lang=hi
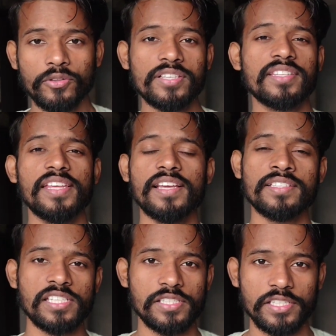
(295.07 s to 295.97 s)
तो इस तरीके
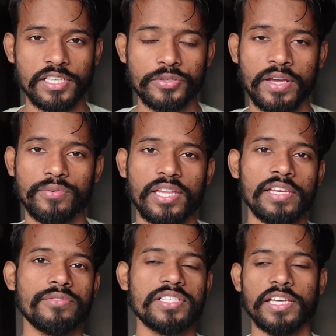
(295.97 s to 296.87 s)
की चीज़ें जो है वो
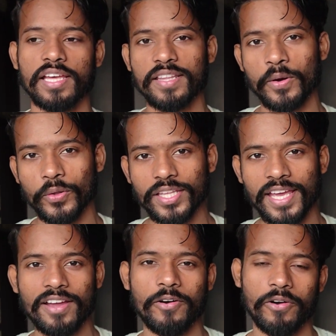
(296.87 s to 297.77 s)
दिल्ली यूनिवर्सिटी के अंदर होती
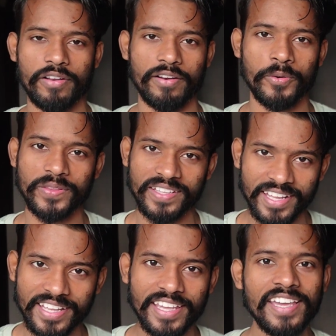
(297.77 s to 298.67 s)
हैं और होती
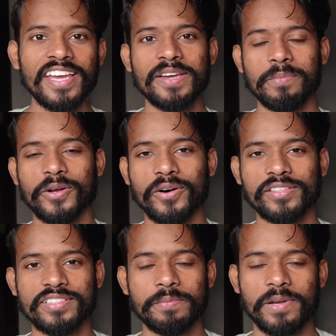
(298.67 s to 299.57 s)
रहेंगी
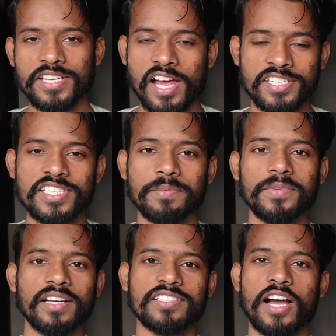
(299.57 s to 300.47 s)
बिकॉज प्रशासन
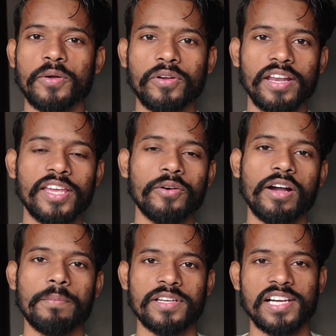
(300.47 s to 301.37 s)
जब तक जागरूक नहीं
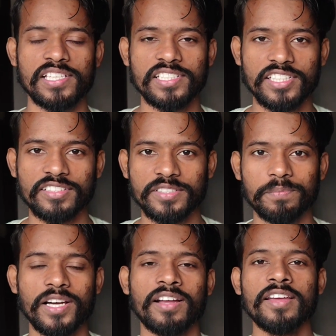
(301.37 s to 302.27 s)
होगा प्रशासन तक
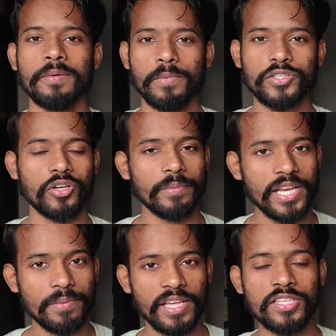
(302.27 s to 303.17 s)
जब तक बच्चों के
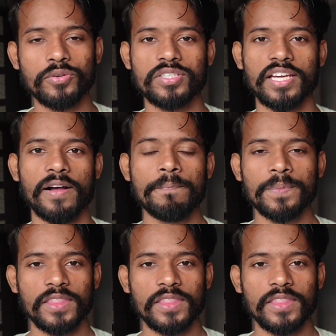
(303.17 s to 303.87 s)
बारे में नहीं सोचेगा